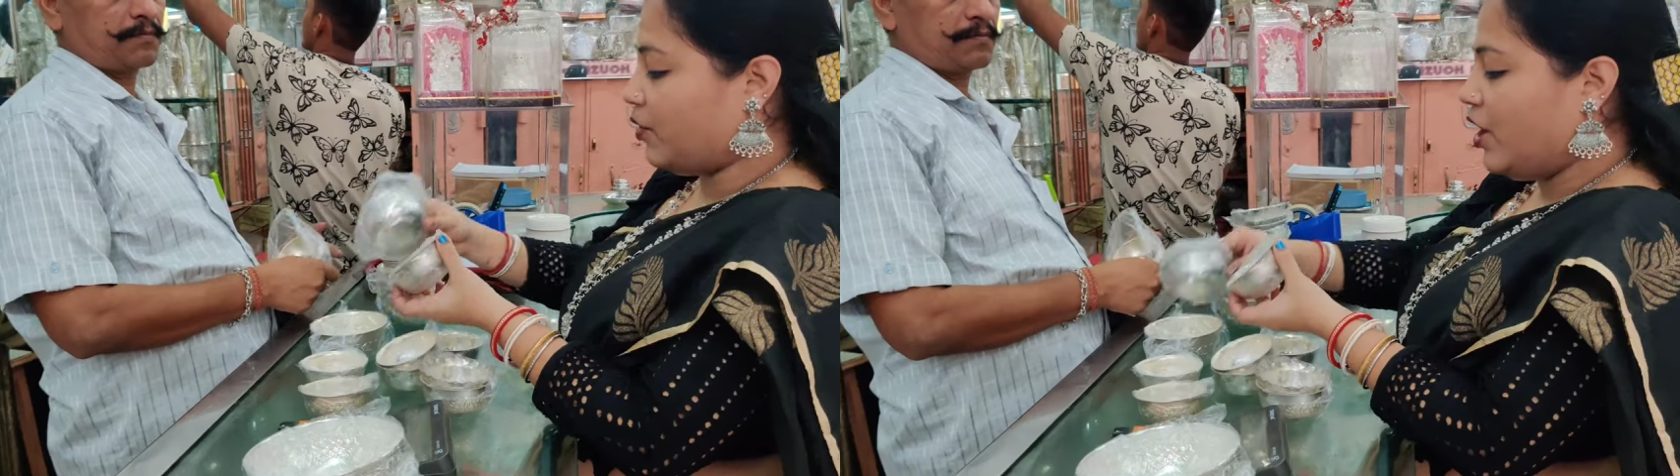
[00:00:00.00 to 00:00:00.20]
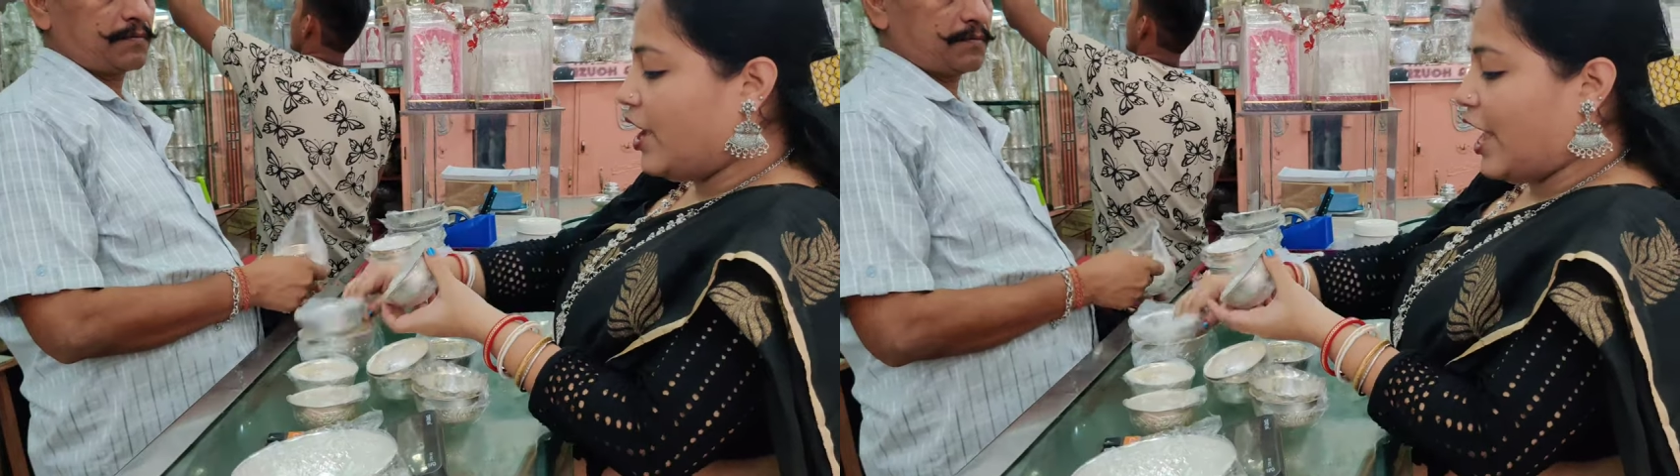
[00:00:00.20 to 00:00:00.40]

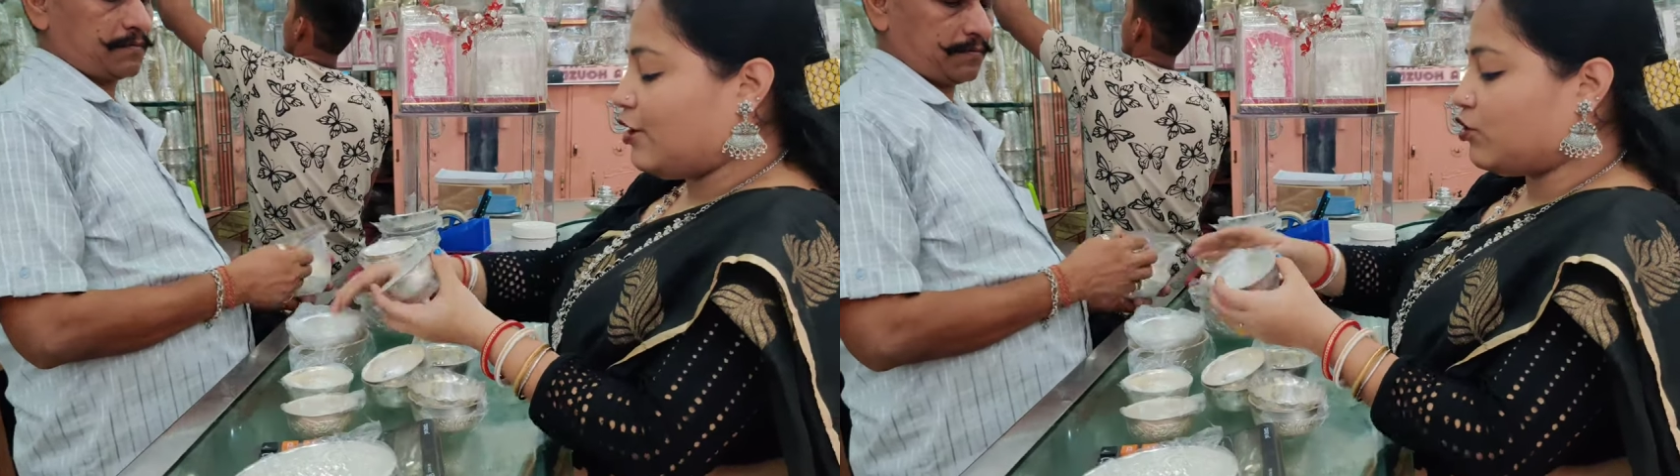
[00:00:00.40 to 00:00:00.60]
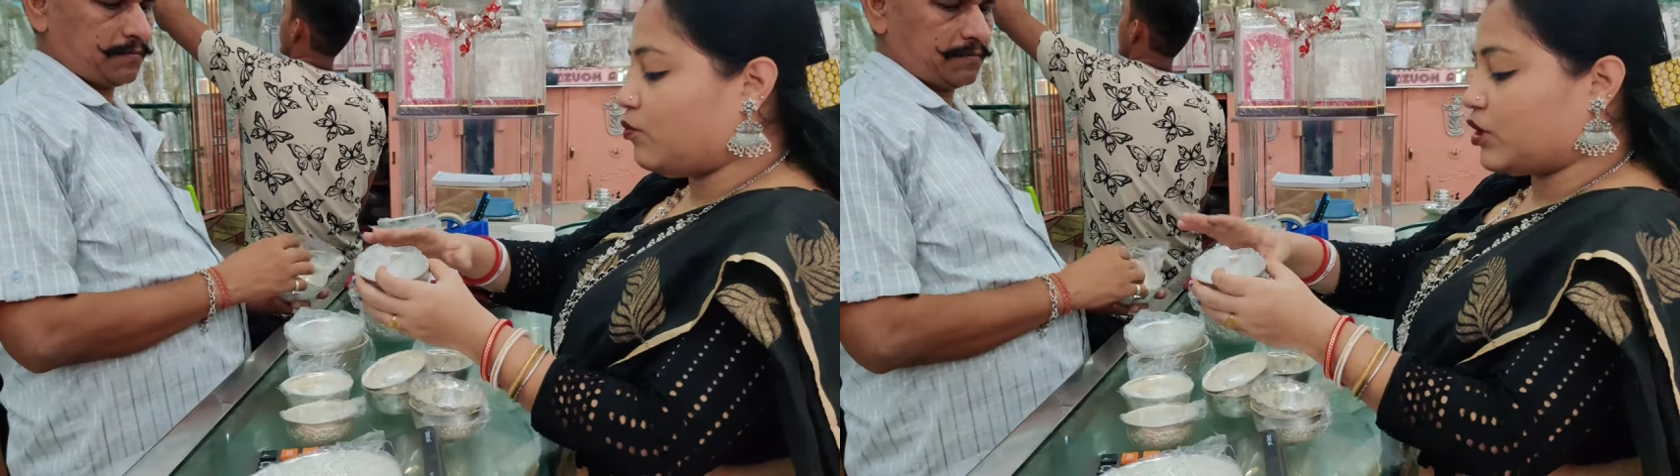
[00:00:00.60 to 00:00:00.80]
পারো
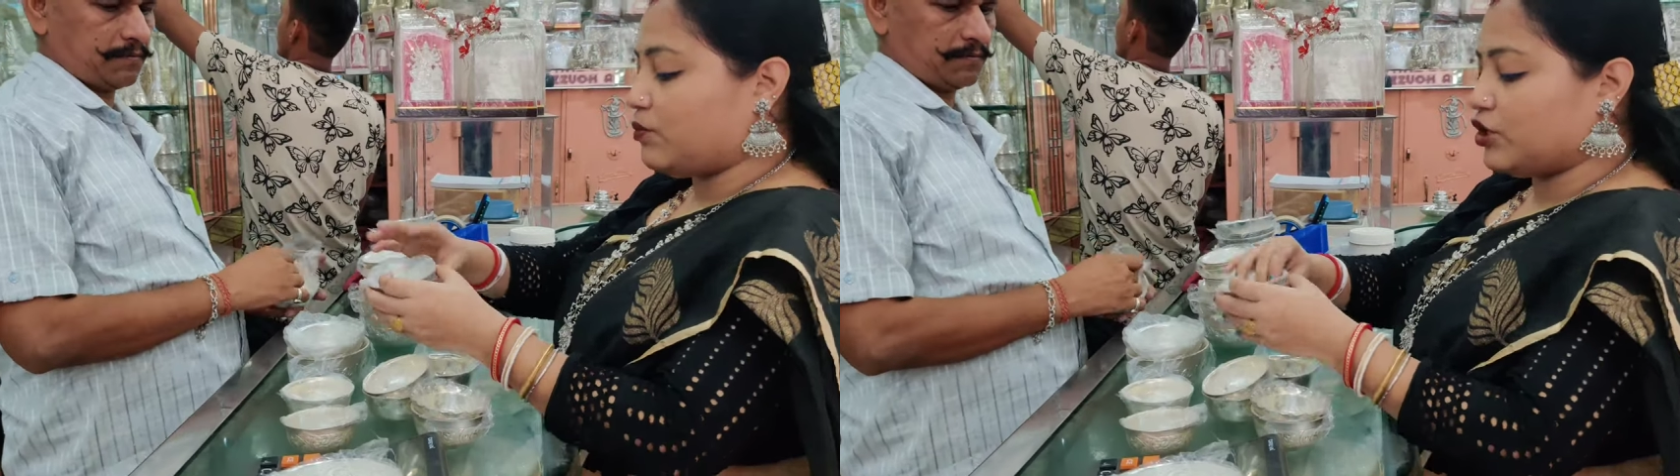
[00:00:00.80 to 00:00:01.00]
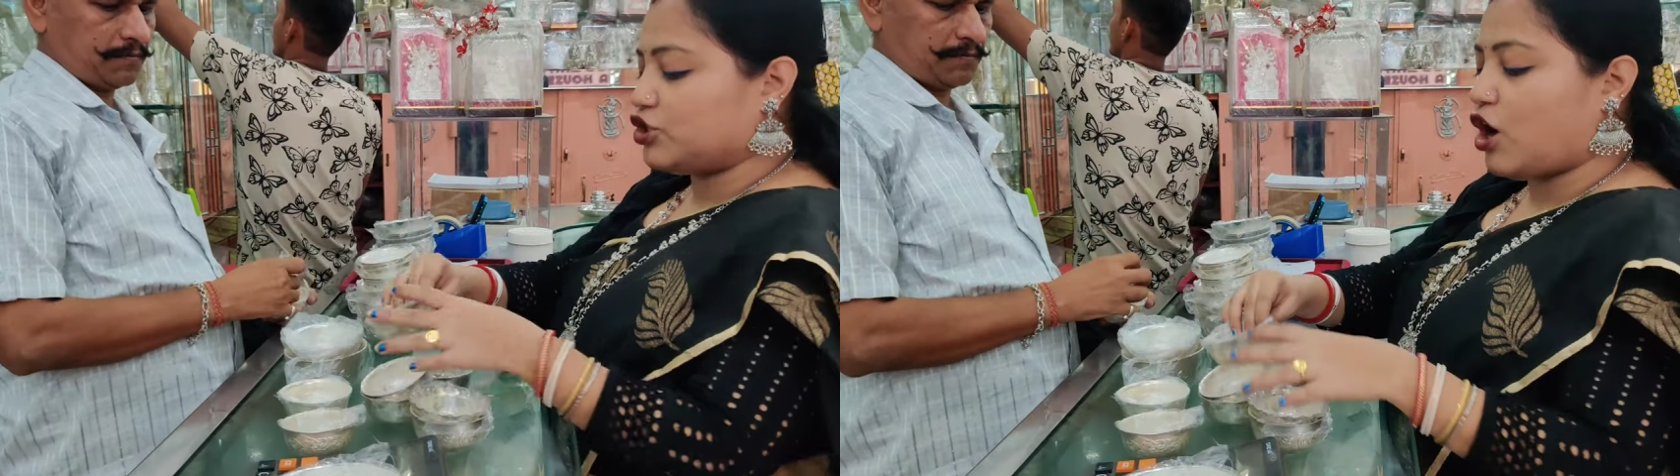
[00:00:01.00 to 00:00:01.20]
এইগুলো
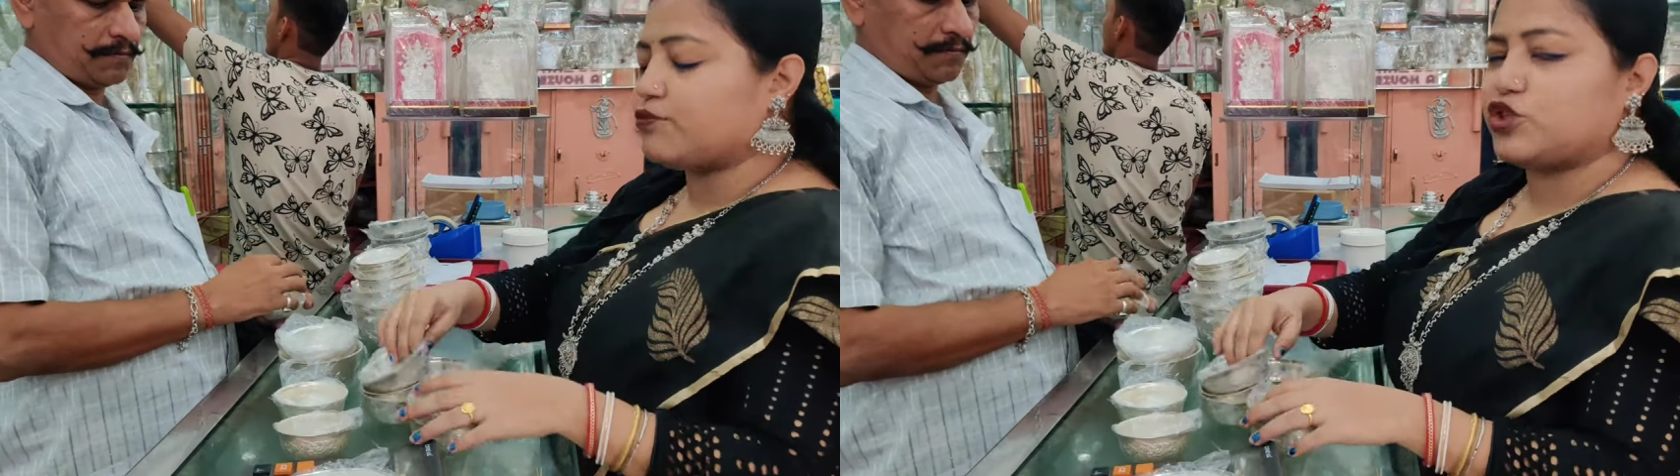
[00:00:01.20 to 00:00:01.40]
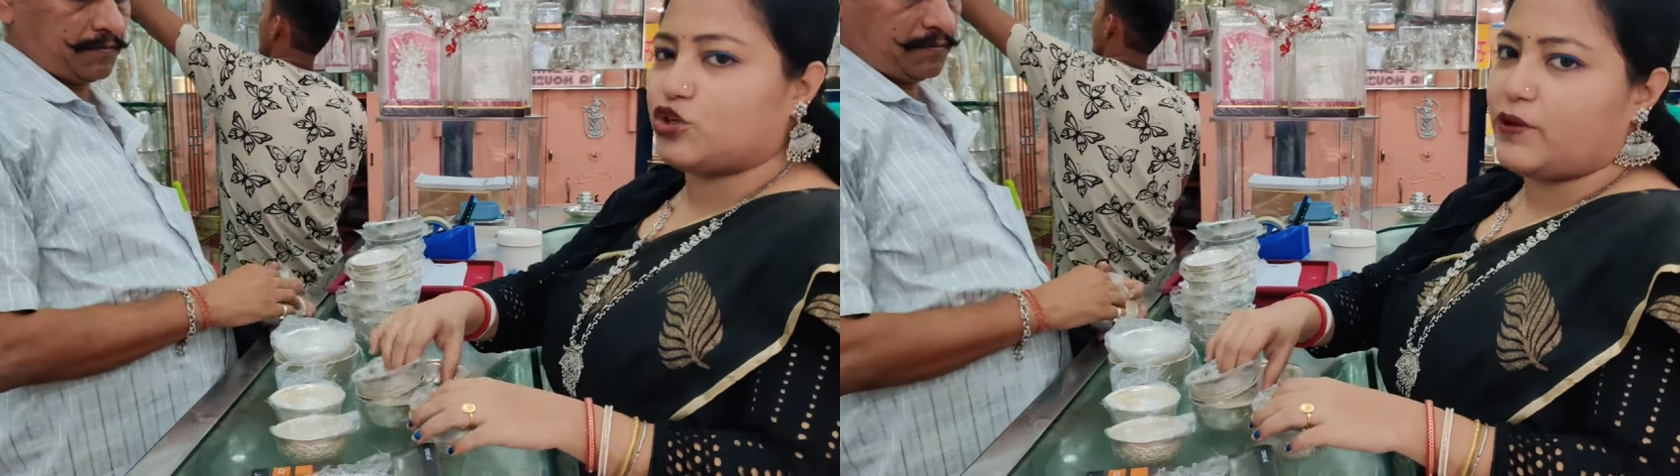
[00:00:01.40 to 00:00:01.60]
মোটামুটি
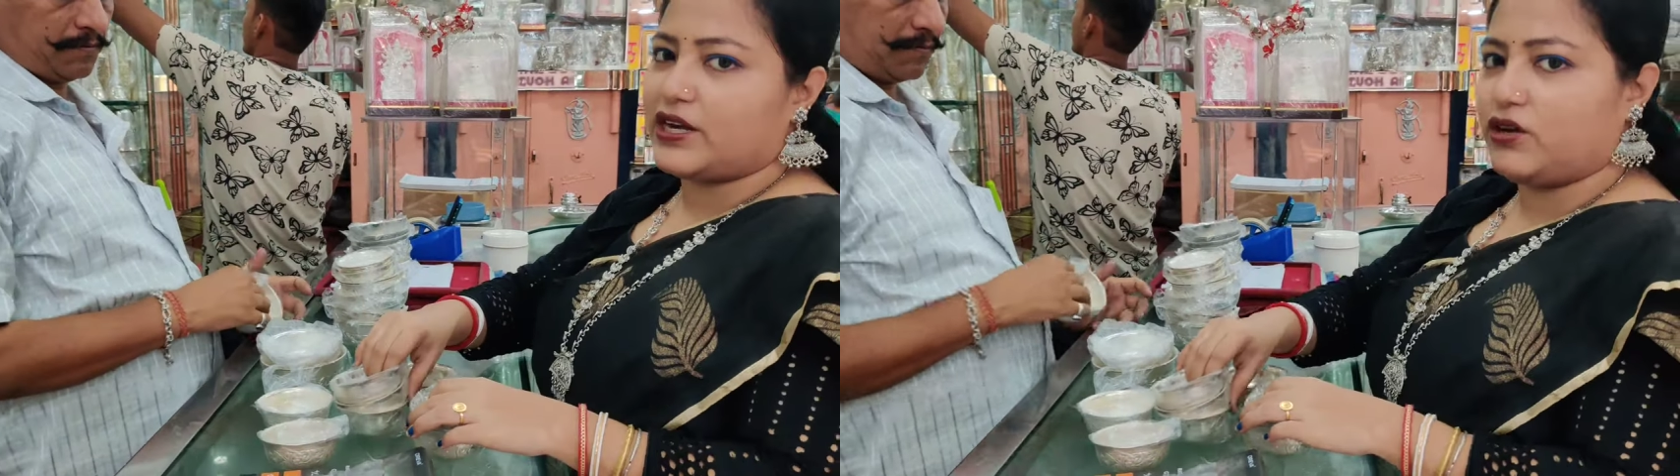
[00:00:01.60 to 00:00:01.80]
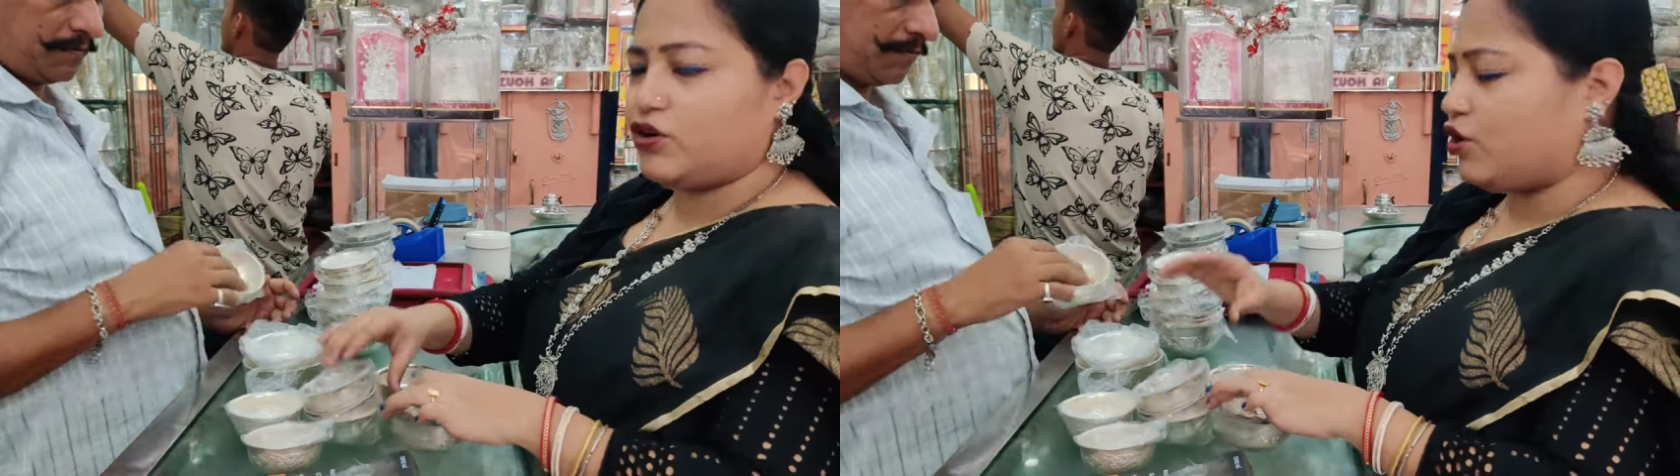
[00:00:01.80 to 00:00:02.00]
সব ছোটো
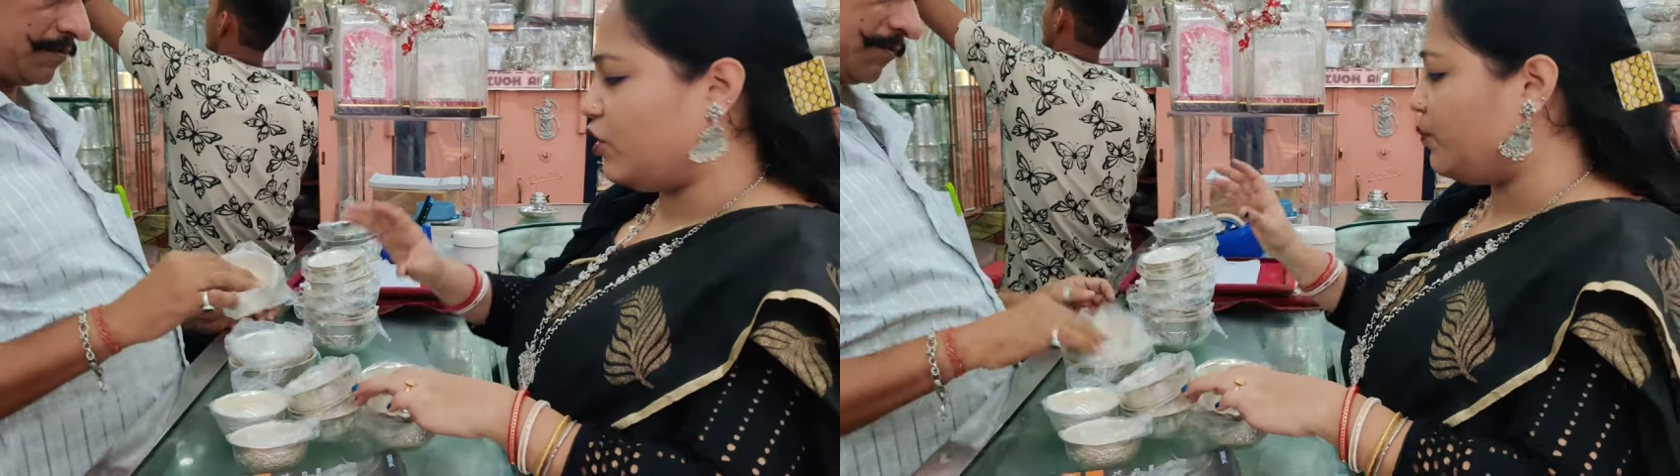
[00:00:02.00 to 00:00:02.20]
বাটিগুলো